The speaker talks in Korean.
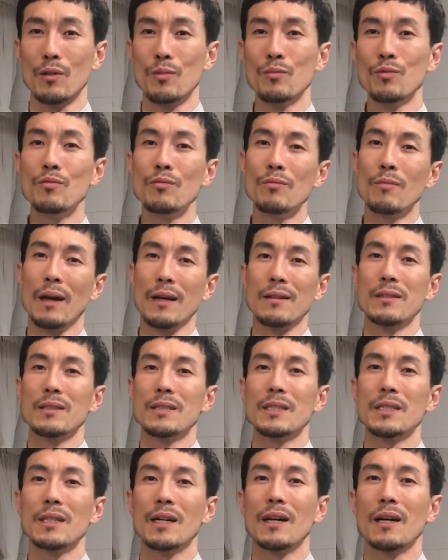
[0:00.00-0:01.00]
너무 많은
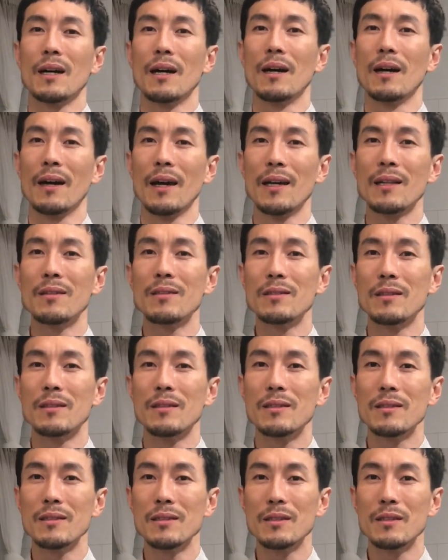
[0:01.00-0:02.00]
시간과
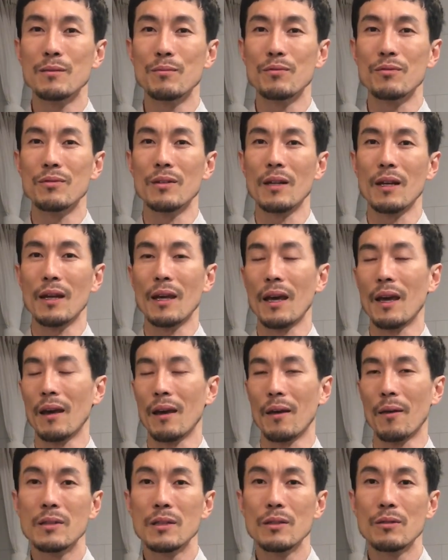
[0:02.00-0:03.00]
에너지를 쓰시는
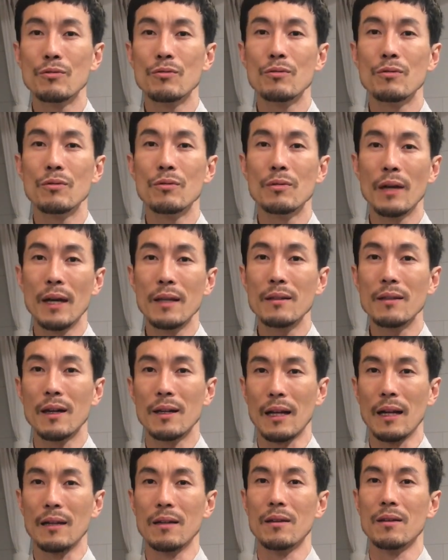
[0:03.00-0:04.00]
분들에게 친구
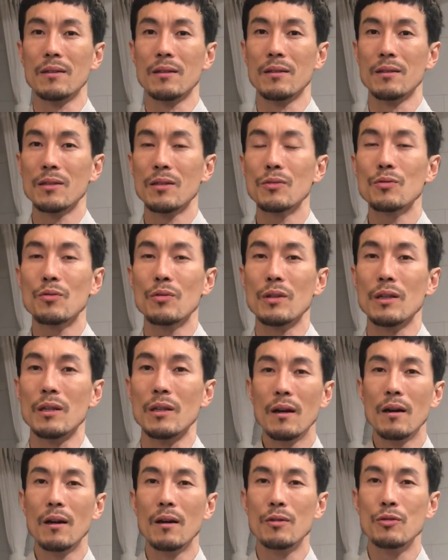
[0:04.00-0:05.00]
헤드가 달려있는
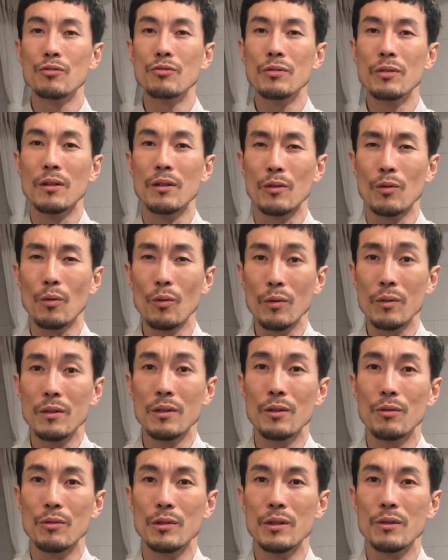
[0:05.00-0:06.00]
청소기 어, 추천 꼭
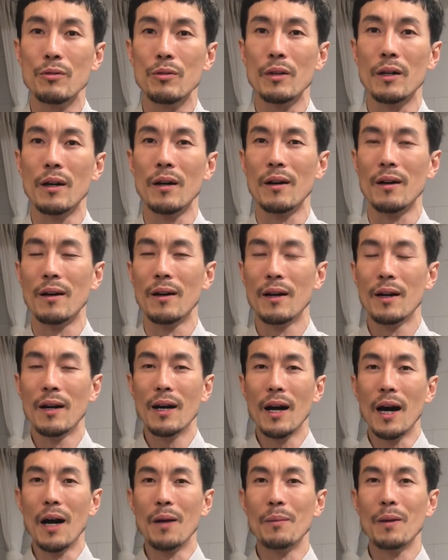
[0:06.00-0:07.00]
드리고 싶고요.
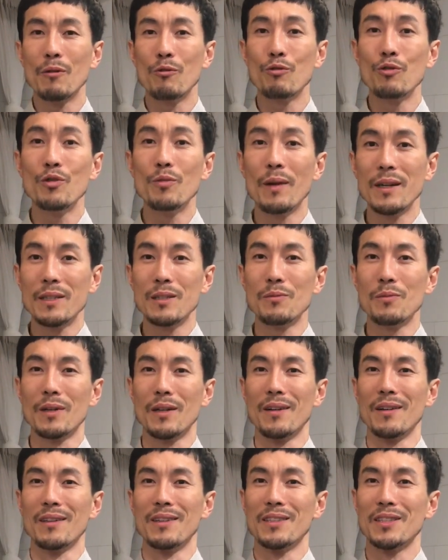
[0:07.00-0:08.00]
아마
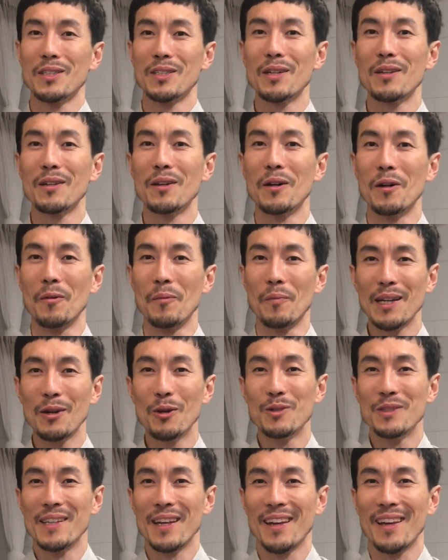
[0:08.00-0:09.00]
구입하시면 저처럼
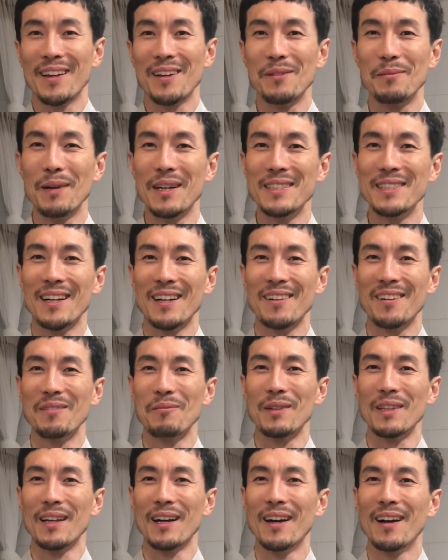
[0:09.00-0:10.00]
새로운 세계를 맞이할
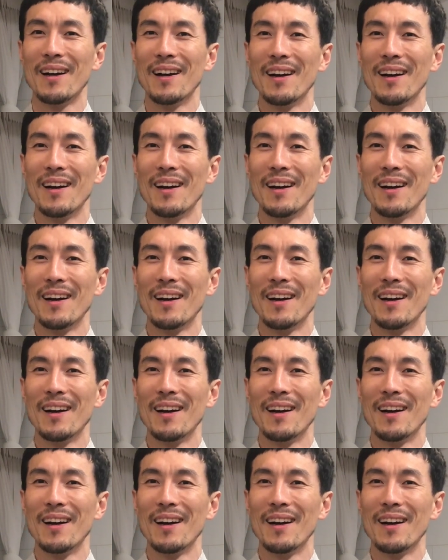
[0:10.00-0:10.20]
겁니다.